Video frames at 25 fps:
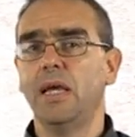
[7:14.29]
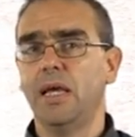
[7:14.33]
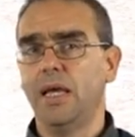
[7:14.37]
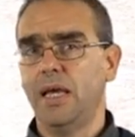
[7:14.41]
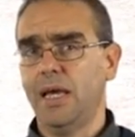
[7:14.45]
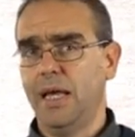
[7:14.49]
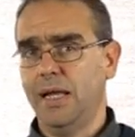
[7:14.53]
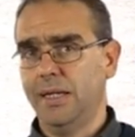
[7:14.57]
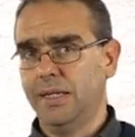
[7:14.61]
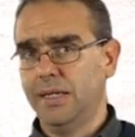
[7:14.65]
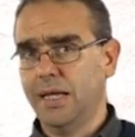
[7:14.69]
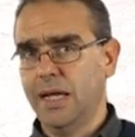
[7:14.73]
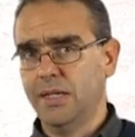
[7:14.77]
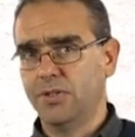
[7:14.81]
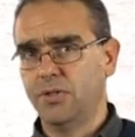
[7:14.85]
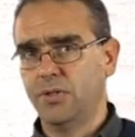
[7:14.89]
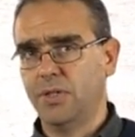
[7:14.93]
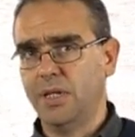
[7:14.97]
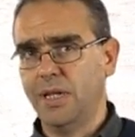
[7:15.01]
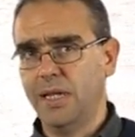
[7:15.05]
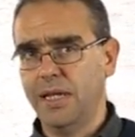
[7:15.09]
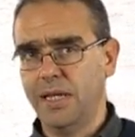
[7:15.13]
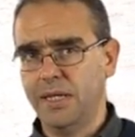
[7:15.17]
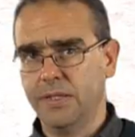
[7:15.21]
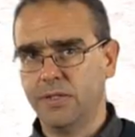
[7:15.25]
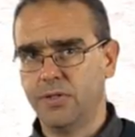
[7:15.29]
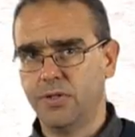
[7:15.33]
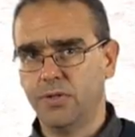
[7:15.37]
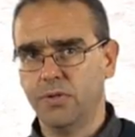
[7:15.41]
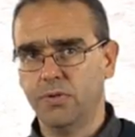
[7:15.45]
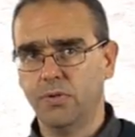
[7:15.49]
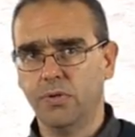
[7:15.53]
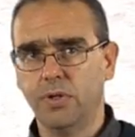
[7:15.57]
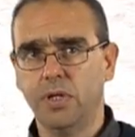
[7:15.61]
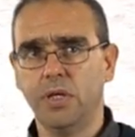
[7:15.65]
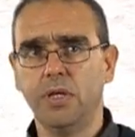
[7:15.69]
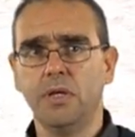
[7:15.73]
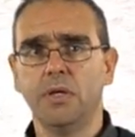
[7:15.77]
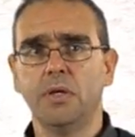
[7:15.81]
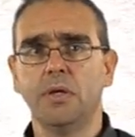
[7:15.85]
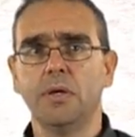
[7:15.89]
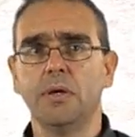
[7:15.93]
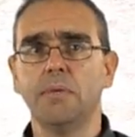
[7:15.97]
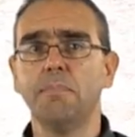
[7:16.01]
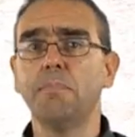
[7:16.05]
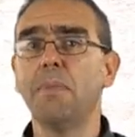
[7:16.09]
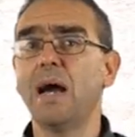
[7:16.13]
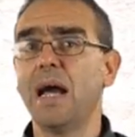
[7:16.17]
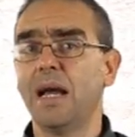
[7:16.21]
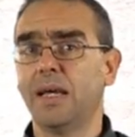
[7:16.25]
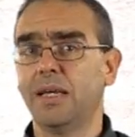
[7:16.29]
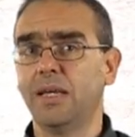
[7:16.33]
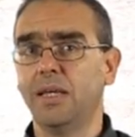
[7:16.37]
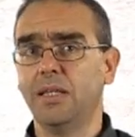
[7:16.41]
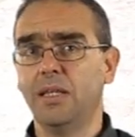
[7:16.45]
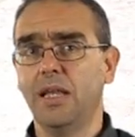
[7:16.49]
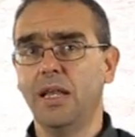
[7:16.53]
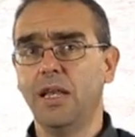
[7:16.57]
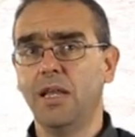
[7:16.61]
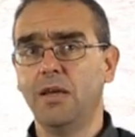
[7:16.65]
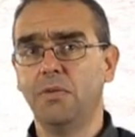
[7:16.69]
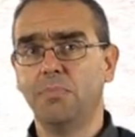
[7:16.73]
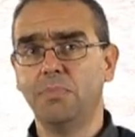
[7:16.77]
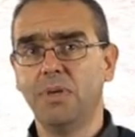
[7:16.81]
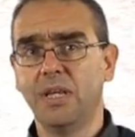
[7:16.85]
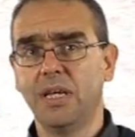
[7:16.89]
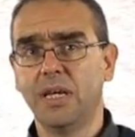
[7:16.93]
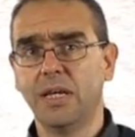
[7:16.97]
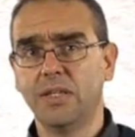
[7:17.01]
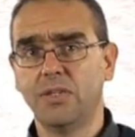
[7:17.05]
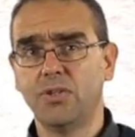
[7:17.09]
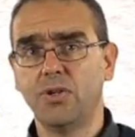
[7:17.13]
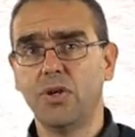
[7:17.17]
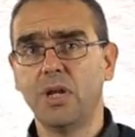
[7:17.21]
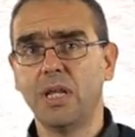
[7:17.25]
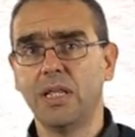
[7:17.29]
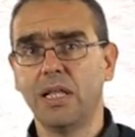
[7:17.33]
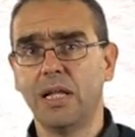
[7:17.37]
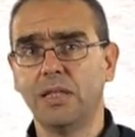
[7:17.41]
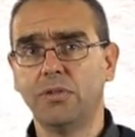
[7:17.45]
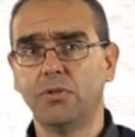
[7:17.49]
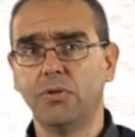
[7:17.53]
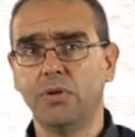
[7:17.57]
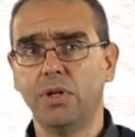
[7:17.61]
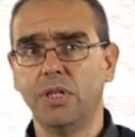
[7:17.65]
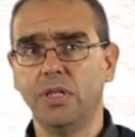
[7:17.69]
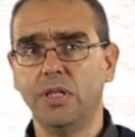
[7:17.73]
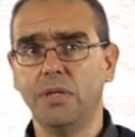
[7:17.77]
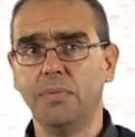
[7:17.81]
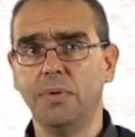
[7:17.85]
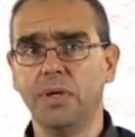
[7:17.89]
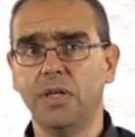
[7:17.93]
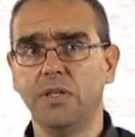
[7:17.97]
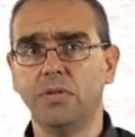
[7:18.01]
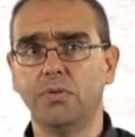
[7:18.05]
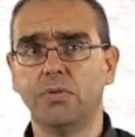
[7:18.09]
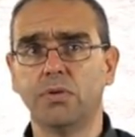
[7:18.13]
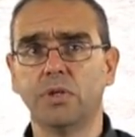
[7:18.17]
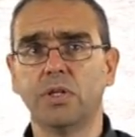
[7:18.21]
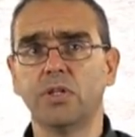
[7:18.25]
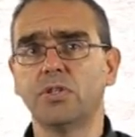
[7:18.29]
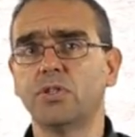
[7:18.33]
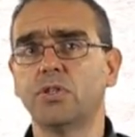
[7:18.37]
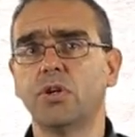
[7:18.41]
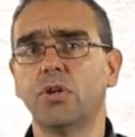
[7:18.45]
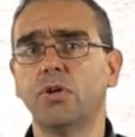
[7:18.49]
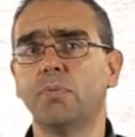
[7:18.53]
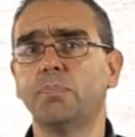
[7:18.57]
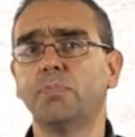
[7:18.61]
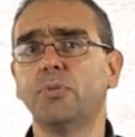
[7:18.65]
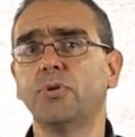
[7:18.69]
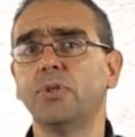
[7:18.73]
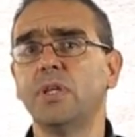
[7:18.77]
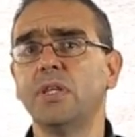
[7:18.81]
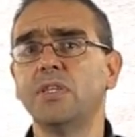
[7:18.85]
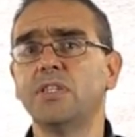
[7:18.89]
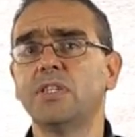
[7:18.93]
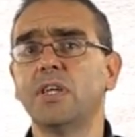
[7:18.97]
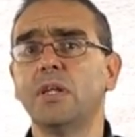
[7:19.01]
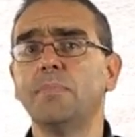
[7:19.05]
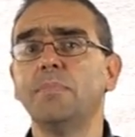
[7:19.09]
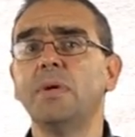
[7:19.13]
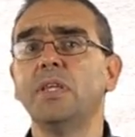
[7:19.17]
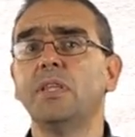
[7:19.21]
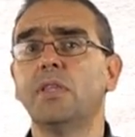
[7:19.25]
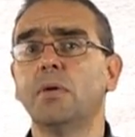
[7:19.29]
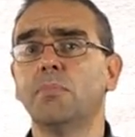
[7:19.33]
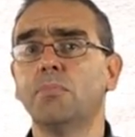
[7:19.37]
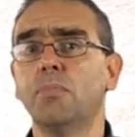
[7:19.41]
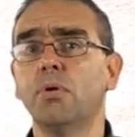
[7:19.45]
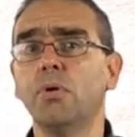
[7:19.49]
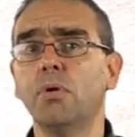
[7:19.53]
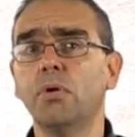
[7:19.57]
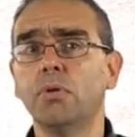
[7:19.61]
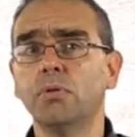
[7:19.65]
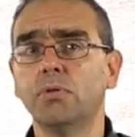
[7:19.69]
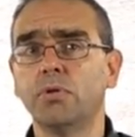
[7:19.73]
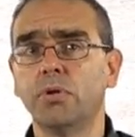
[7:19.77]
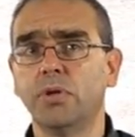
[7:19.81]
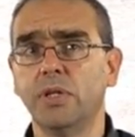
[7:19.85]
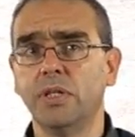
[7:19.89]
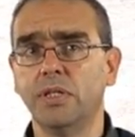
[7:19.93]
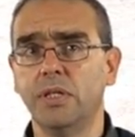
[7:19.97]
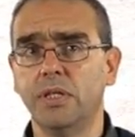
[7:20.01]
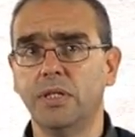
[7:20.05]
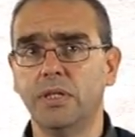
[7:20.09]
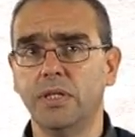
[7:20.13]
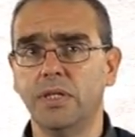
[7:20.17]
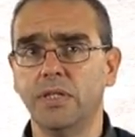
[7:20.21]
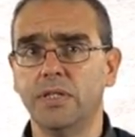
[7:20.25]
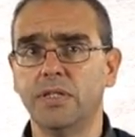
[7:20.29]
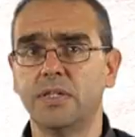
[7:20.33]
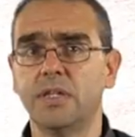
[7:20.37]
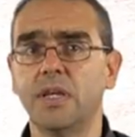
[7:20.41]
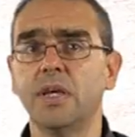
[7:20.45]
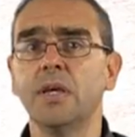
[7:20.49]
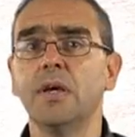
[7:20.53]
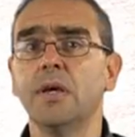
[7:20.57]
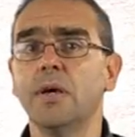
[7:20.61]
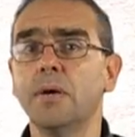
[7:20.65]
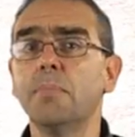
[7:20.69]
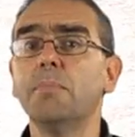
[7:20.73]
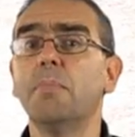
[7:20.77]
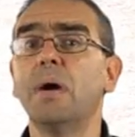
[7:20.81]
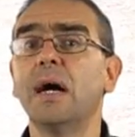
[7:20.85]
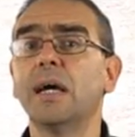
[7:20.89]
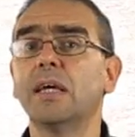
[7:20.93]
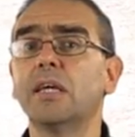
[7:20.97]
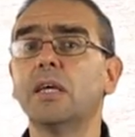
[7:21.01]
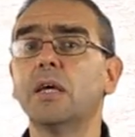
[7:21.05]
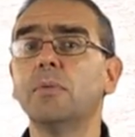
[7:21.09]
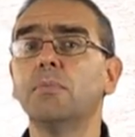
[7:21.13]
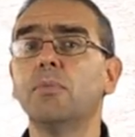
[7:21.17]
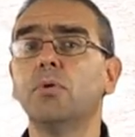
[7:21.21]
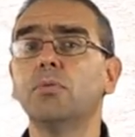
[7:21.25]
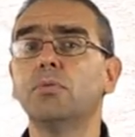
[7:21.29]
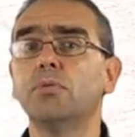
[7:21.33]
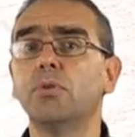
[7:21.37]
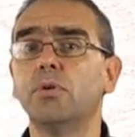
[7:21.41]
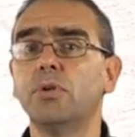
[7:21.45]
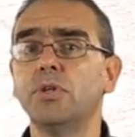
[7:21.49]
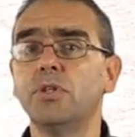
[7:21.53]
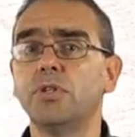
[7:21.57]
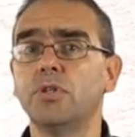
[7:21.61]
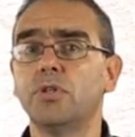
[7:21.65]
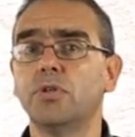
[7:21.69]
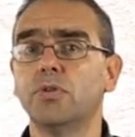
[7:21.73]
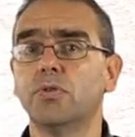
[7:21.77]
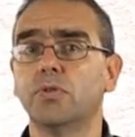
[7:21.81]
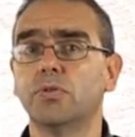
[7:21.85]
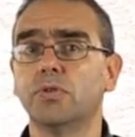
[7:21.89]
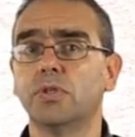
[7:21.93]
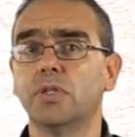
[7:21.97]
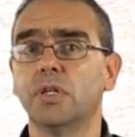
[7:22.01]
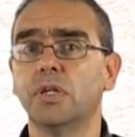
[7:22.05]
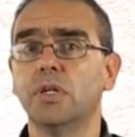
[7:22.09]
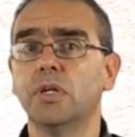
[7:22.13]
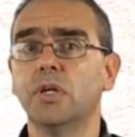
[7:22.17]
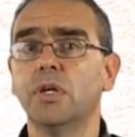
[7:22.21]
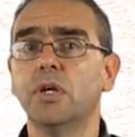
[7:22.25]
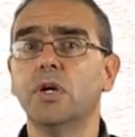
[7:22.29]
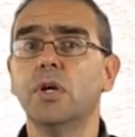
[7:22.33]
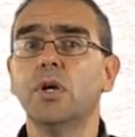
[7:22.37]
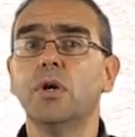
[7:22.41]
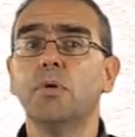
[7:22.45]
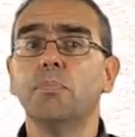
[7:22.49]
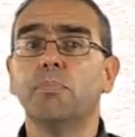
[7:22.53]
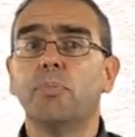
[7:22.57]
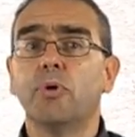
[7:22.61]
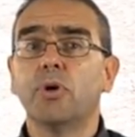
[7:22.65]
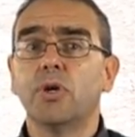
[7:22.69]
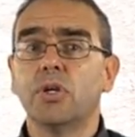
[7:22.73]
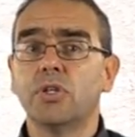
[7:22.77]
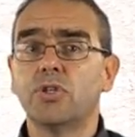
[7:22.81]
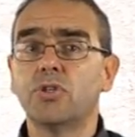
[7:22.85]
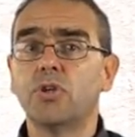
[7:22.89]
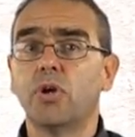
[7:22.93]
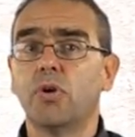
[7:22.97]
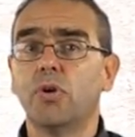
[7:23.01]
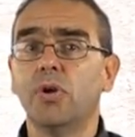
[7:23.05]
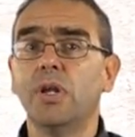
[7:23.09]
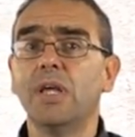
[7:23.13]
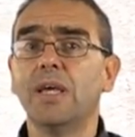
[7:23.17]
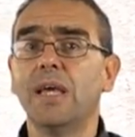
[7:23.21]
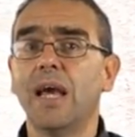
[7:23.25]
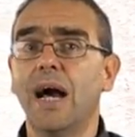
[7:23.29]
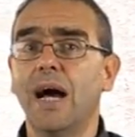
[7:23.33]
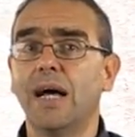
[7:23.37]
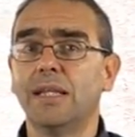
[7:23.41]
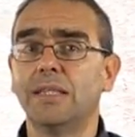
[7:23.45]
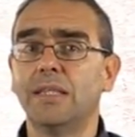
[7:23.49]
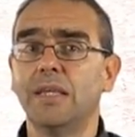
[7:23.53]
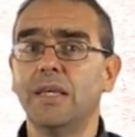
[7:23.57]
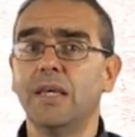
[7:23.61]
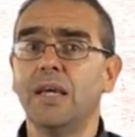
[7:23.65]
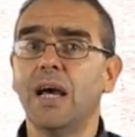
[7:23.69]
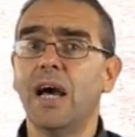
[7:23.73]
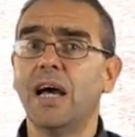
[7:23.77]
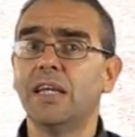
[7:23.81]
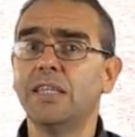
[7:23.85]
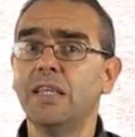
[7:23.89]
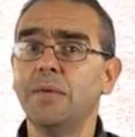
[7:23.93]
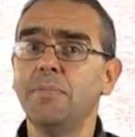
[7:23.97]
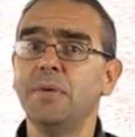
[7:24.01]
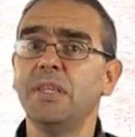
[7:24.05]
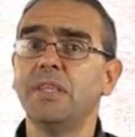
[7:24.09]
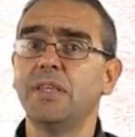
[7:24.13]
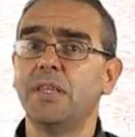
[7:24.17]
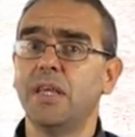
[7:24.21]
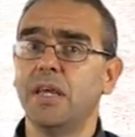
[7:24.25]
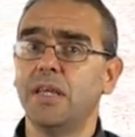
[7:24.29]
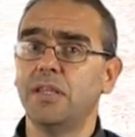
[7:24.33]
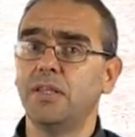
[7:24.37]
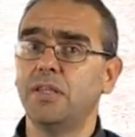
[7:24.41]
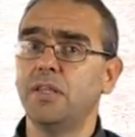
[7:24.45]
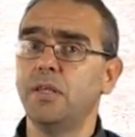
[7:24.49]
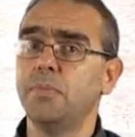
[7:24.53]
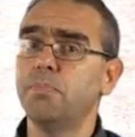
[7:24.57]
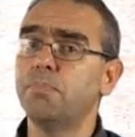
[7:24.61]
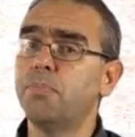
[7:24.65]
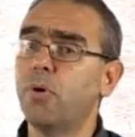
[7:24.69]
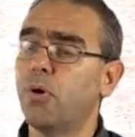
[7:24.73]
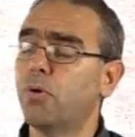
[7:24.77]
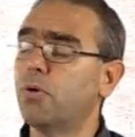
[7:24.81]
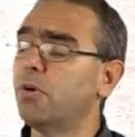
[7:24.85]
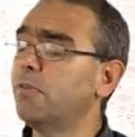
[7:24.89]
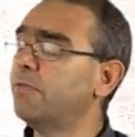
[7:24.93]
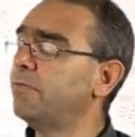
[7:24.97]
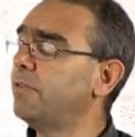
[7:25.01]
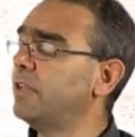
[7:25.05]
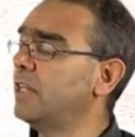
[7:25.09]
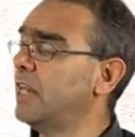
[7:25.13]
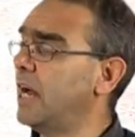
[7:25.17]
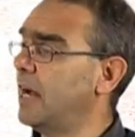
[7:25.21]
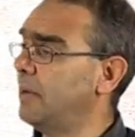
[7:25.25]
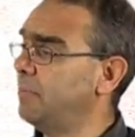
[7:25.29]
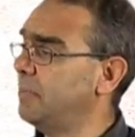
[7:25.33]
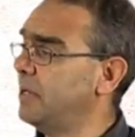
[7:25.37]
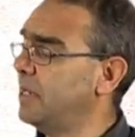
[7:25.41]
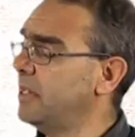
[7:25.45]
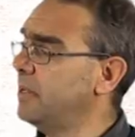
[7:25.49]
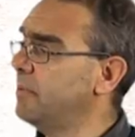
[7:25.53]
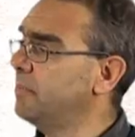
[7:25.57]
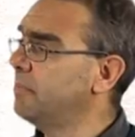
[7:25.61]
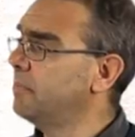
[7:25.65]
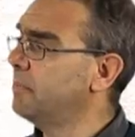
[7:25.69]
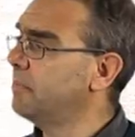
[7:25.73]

È il caso delle azioni, ma anche delle obbligazioni ad alto rendimento che sono potenzialmente molto redditizie, ma anche molto rischiose, poiché sono legate ad emittenti poco affidabili.